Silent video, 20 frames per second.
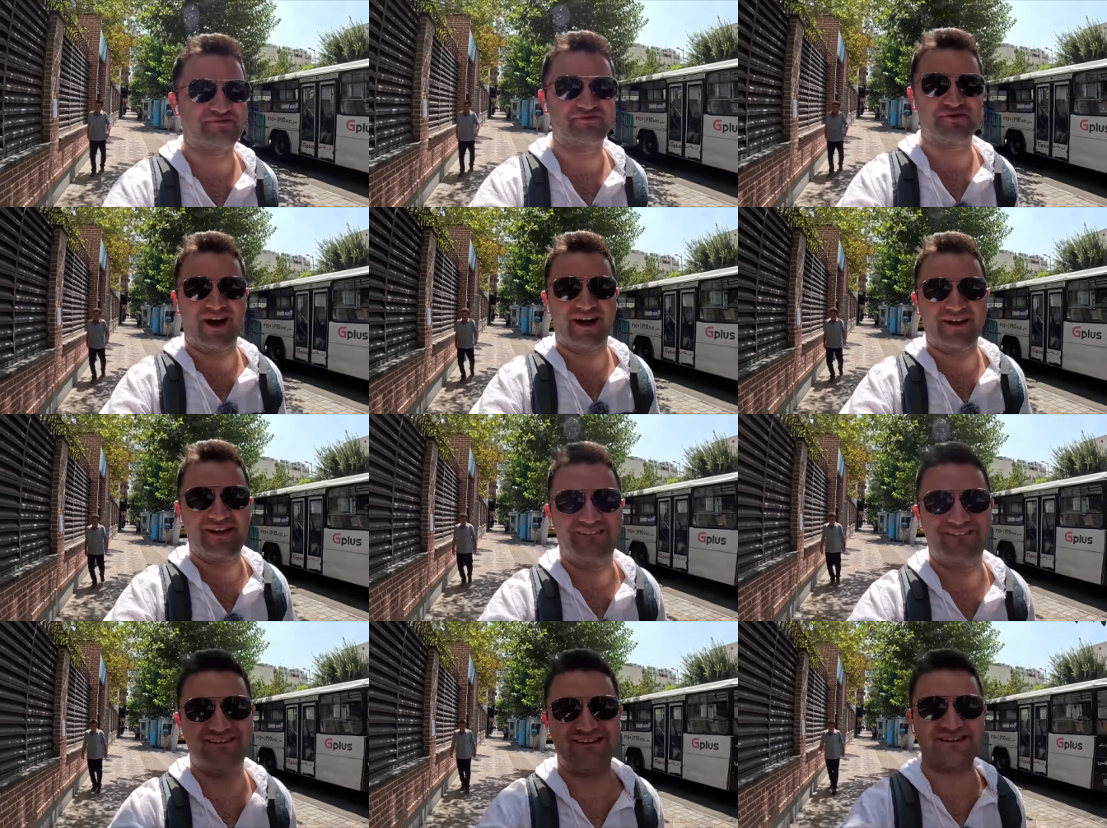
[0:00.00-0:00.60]
Şu an
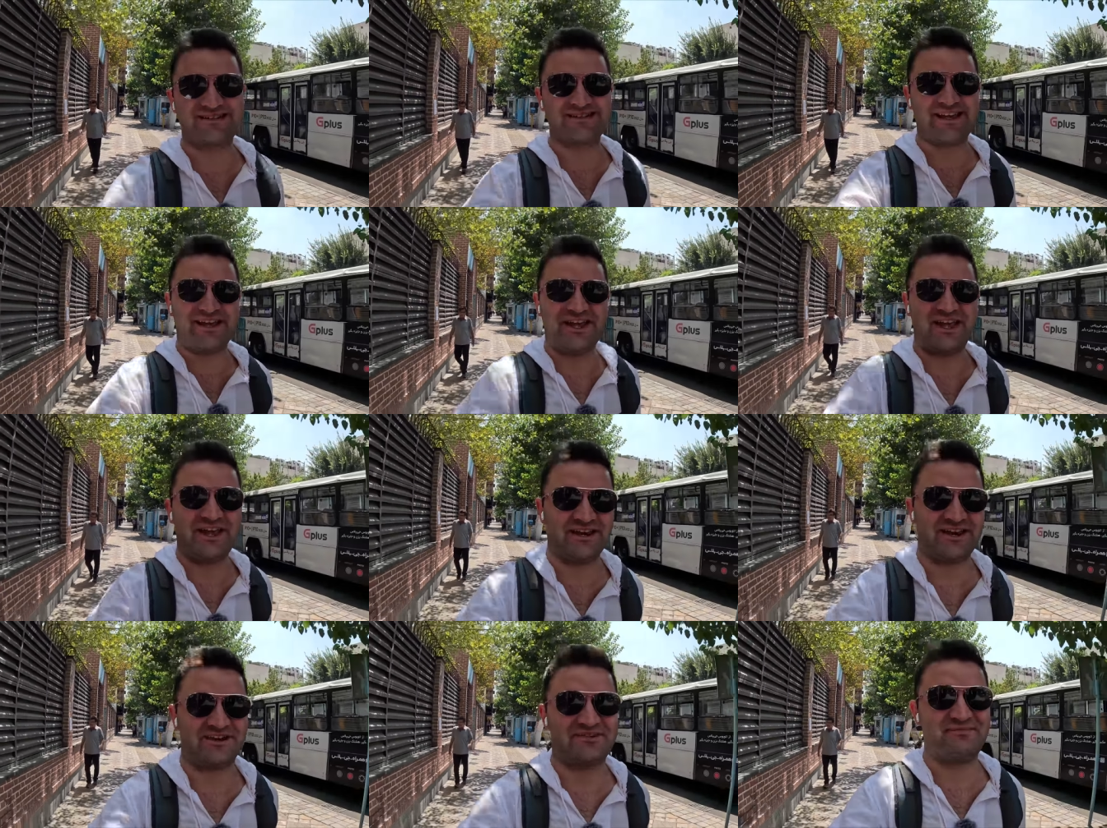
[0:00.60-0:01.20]
evlerinize
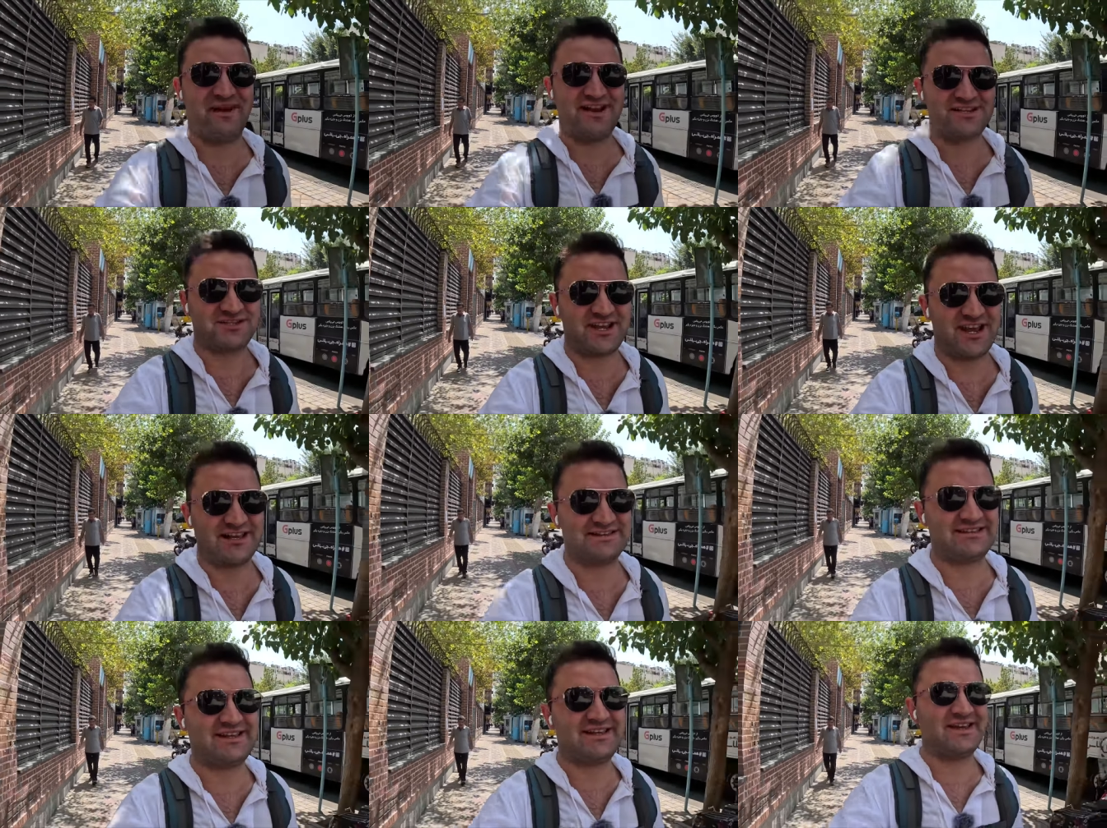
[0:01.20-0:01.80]
İran'ın
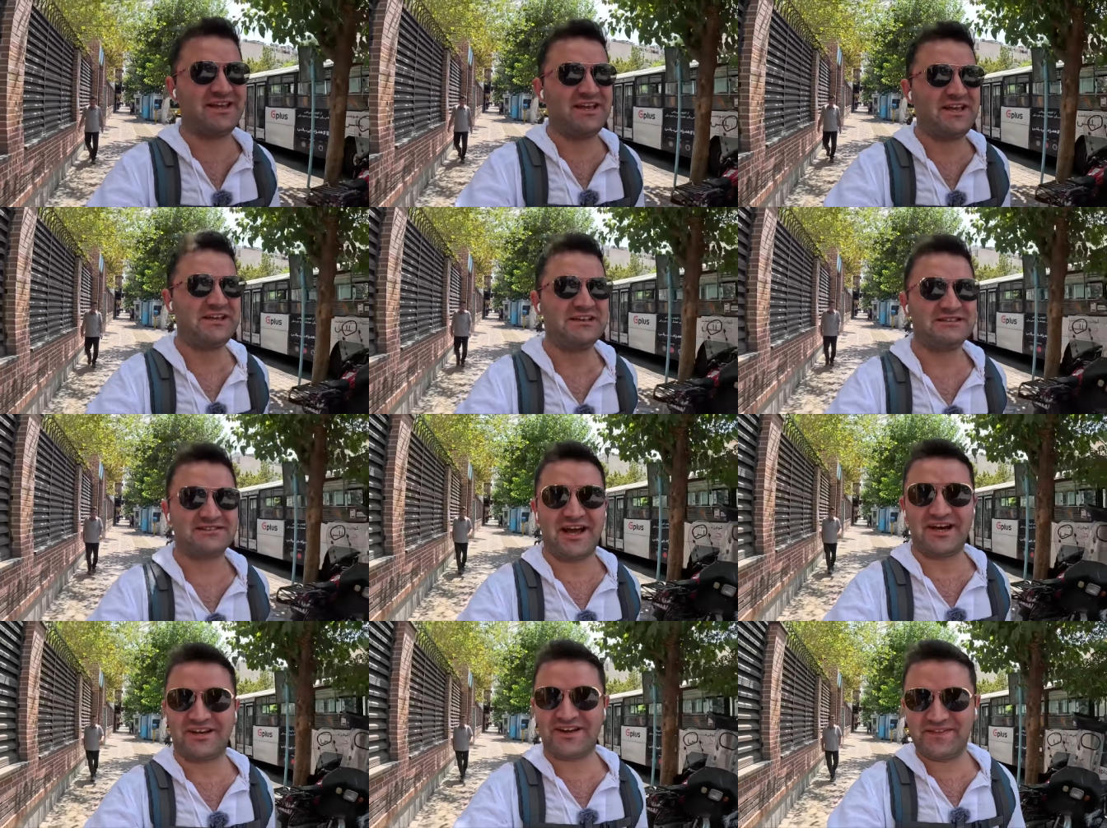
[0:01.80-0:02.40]
başkenti
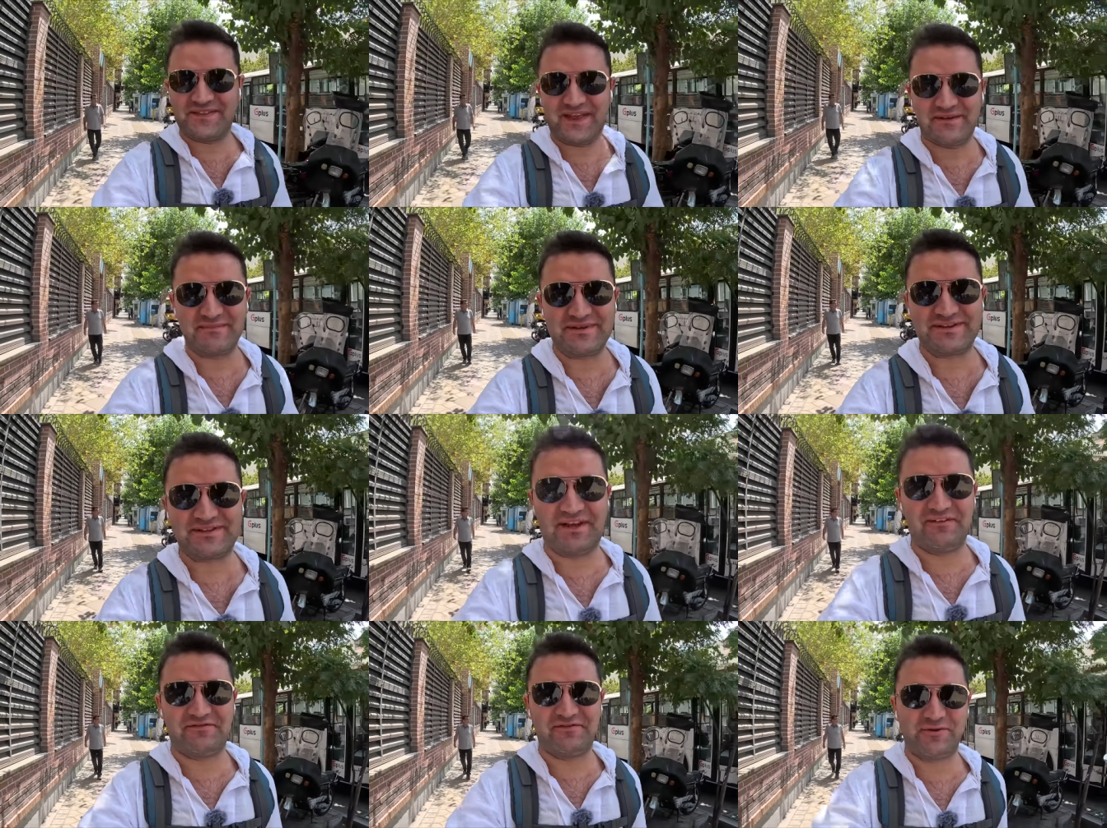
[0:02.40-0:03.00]
Tahran'dan
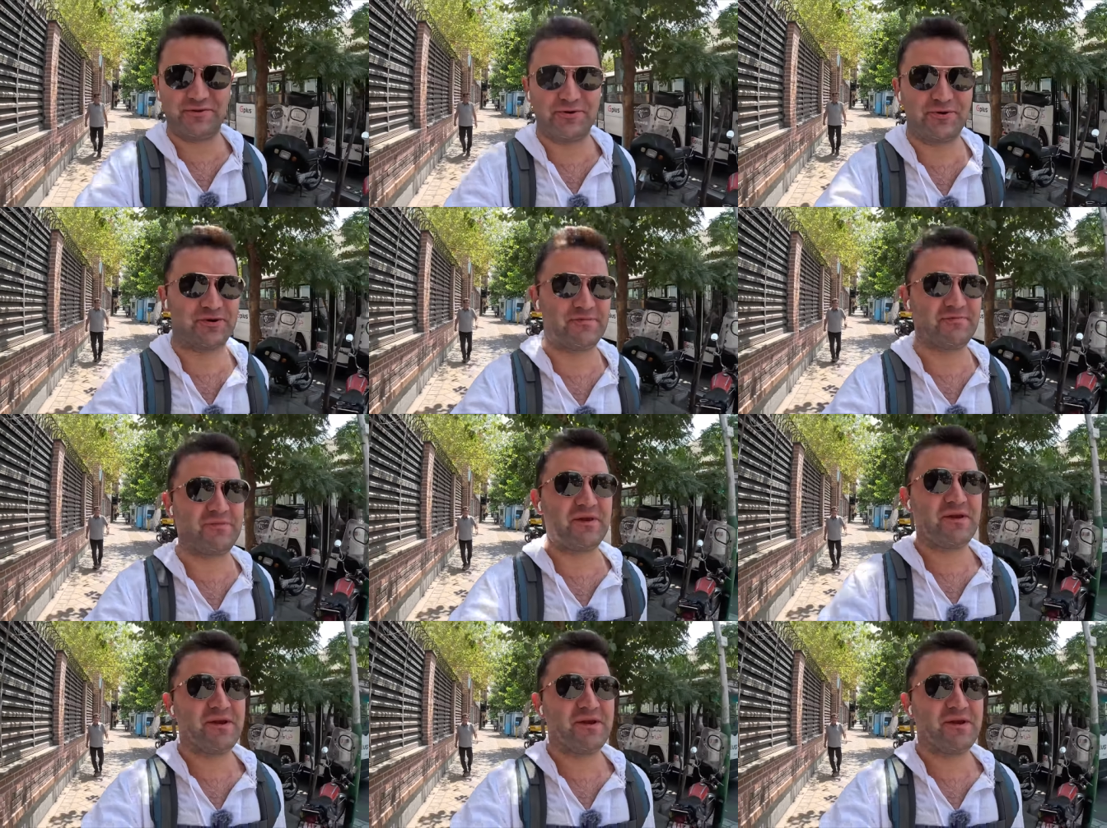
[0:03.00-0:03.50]
misafir oluyorum.